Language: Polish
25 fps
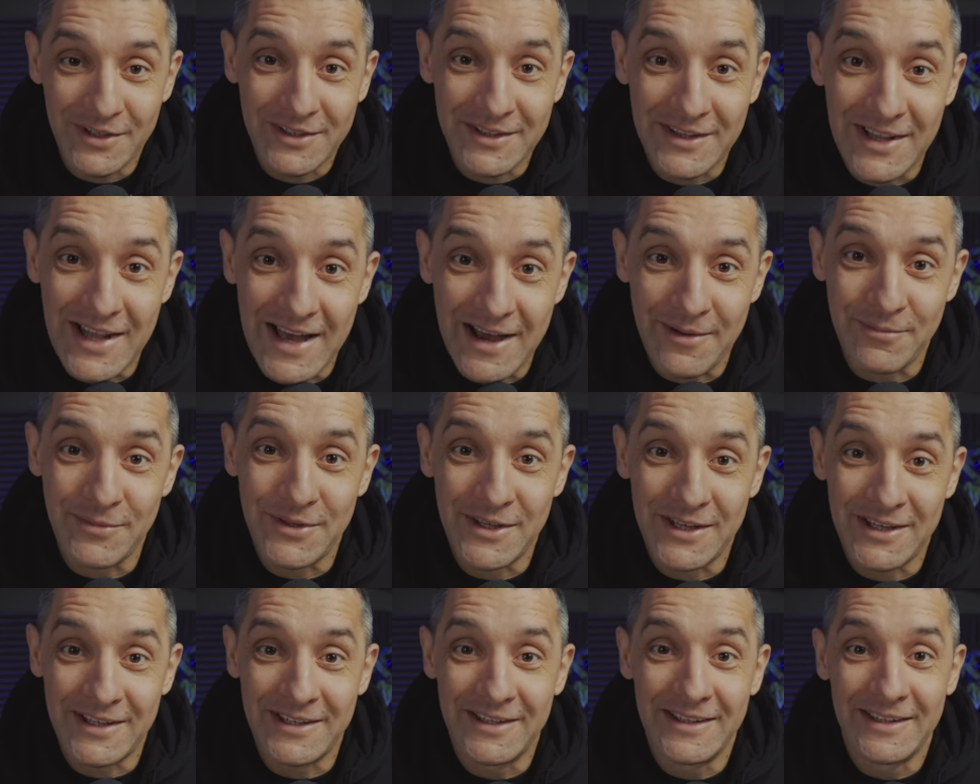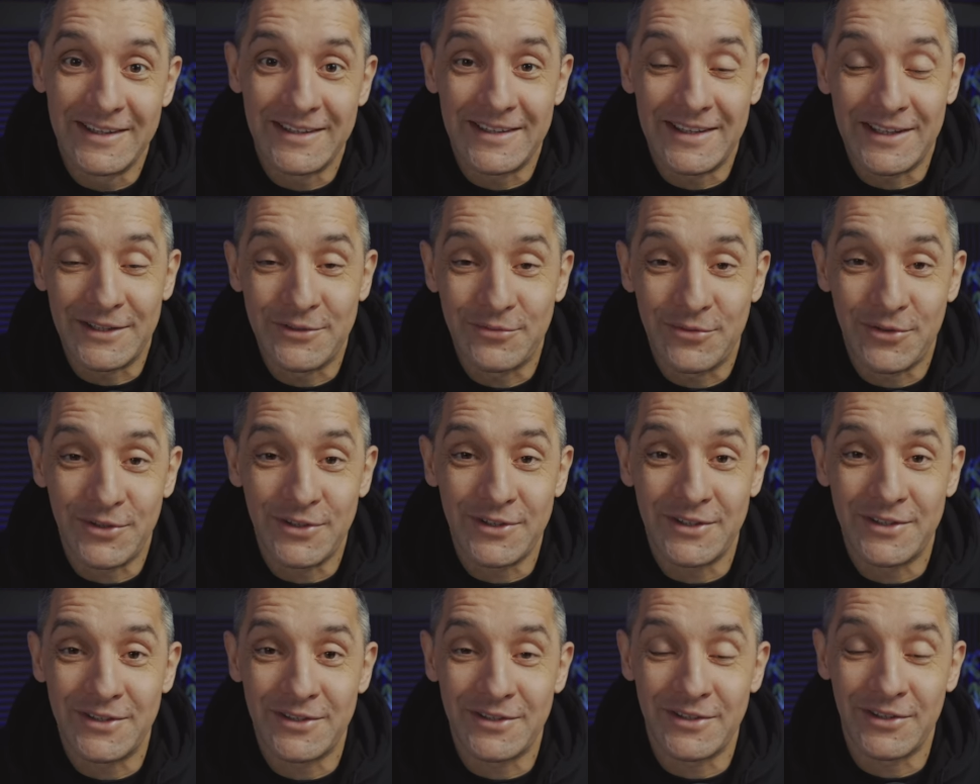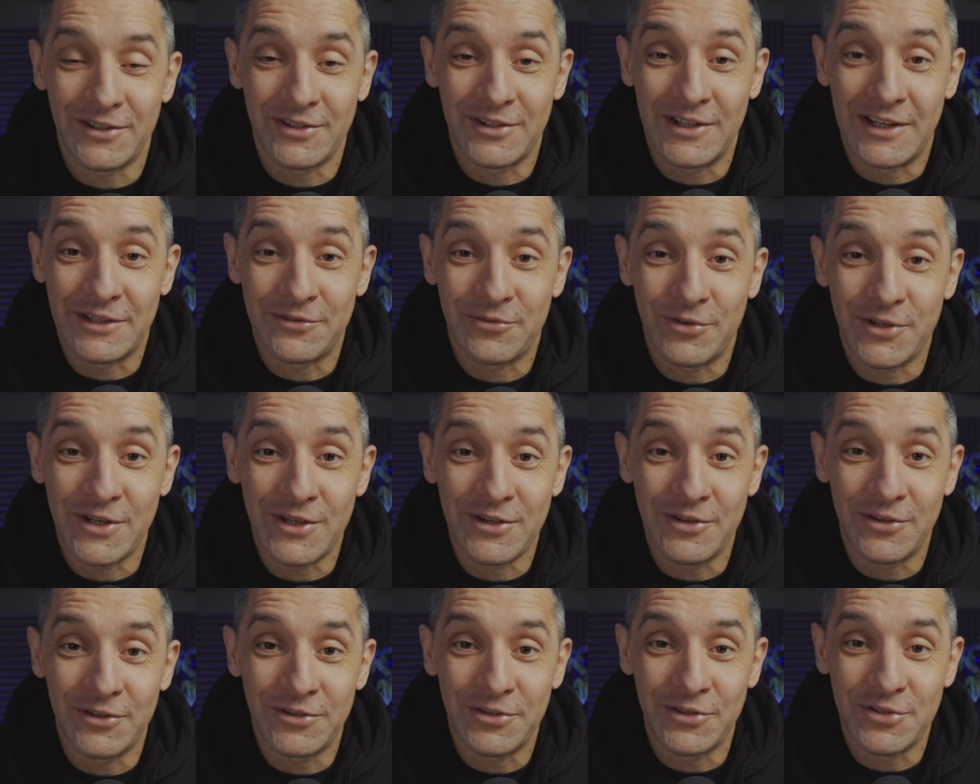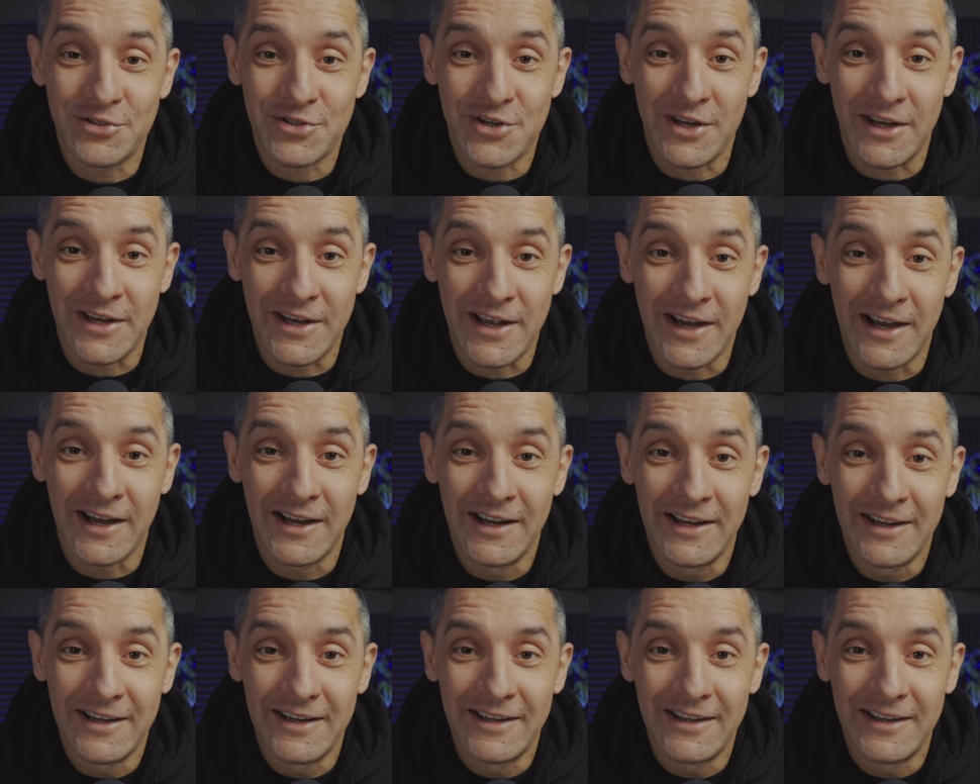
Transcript: dla mnie, dla, twoich, dla Twojego otoczenia,